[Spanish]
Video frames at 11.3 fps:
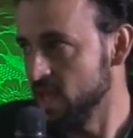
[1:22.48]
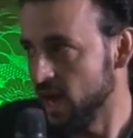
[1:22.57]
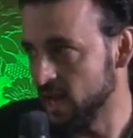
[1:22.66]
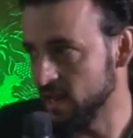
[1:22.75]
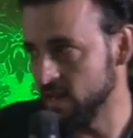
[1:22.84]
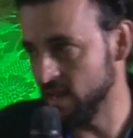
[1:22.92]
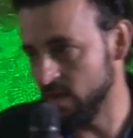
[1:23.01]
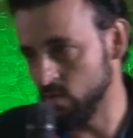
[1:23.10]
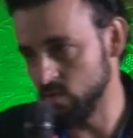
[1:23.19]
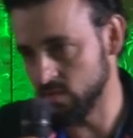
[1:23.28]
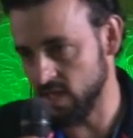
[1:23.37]
a la
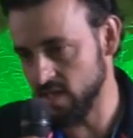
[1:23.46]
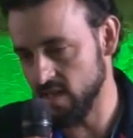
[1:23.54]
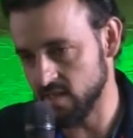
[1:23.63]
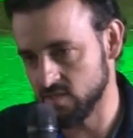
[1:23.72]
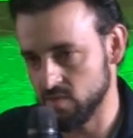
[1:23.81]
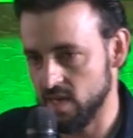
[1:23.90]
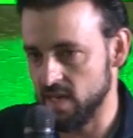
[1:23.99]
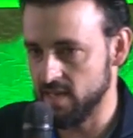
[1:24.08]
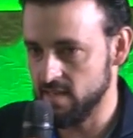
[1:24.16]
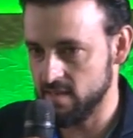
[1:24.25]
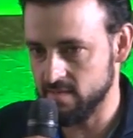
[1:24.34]
voluntad de la
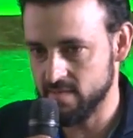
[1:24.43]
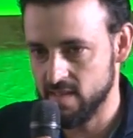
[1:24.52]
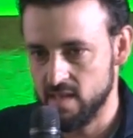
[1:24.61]
ciudadanía,